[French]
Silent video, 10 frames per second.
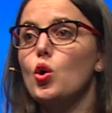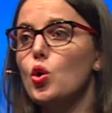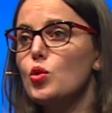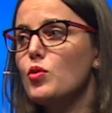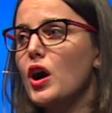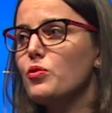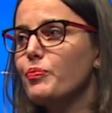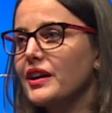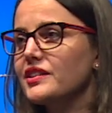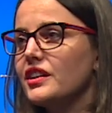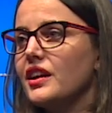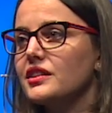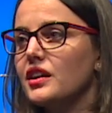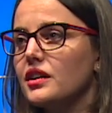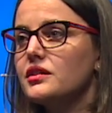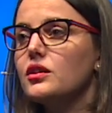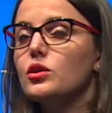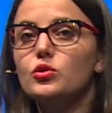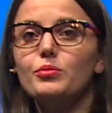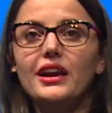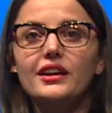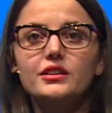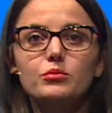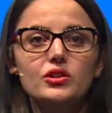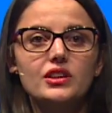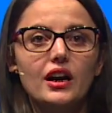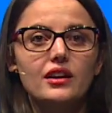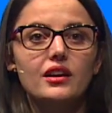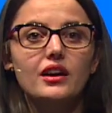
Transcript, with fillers: au moins une personne atteinte d'une maladie mentale.